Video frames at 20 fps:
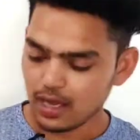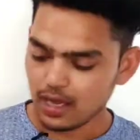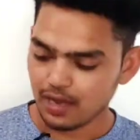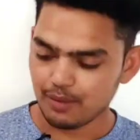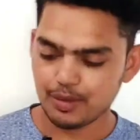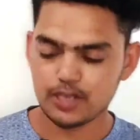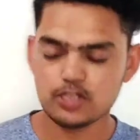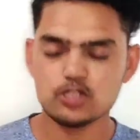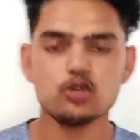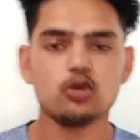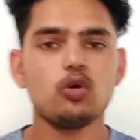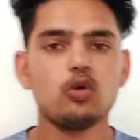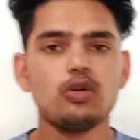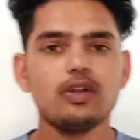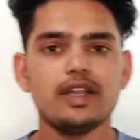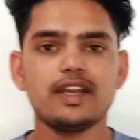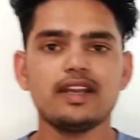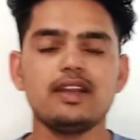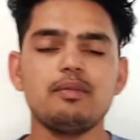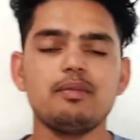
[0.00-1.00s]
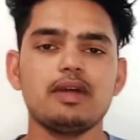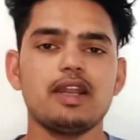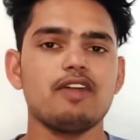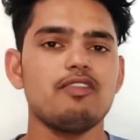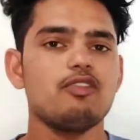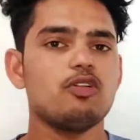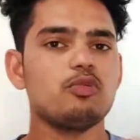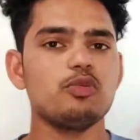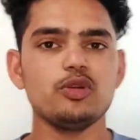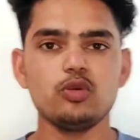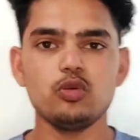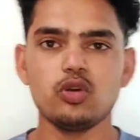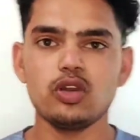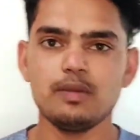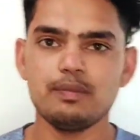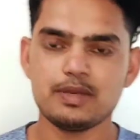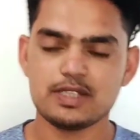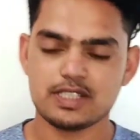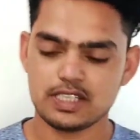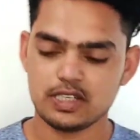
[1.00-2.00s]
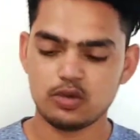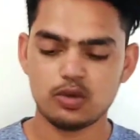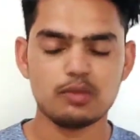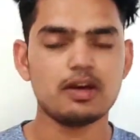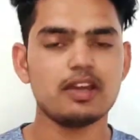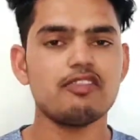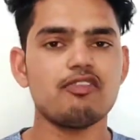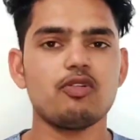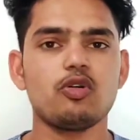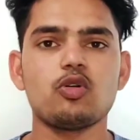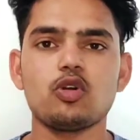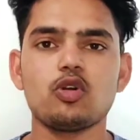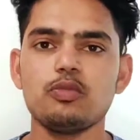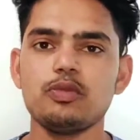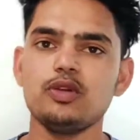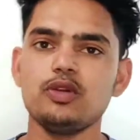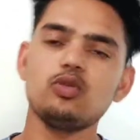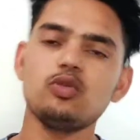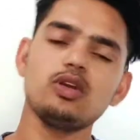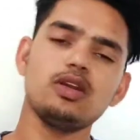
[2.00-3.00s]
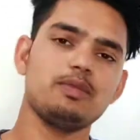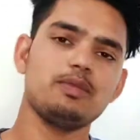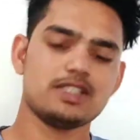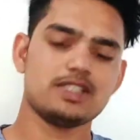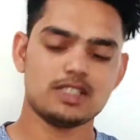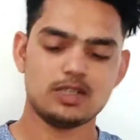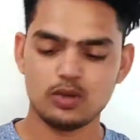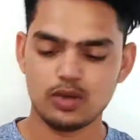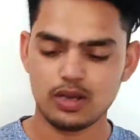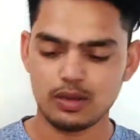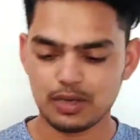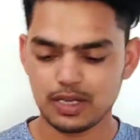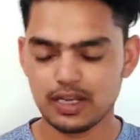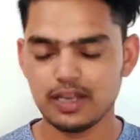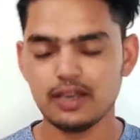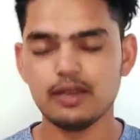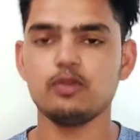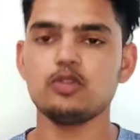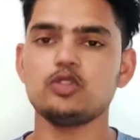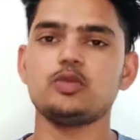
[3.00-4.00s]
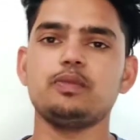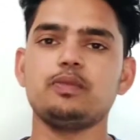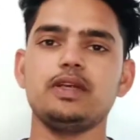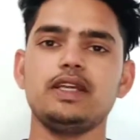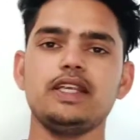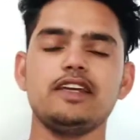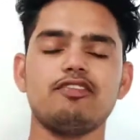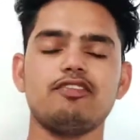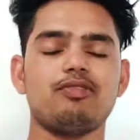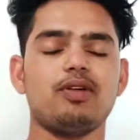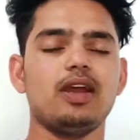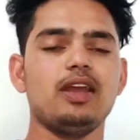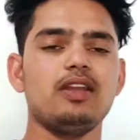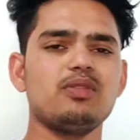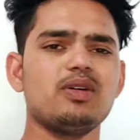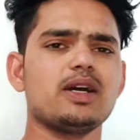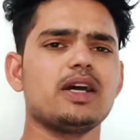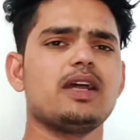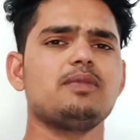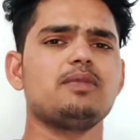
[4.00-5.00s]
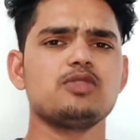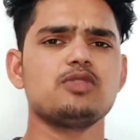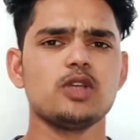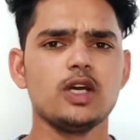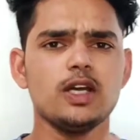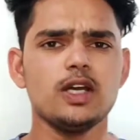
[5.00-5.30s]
हमारे जो कॉन्टैक्ट नंबर है वो भी गूगल पे सेव हमारी फ़ोटो भी गूगल पे सेव हमारे वो जो पी फाइल वगैरह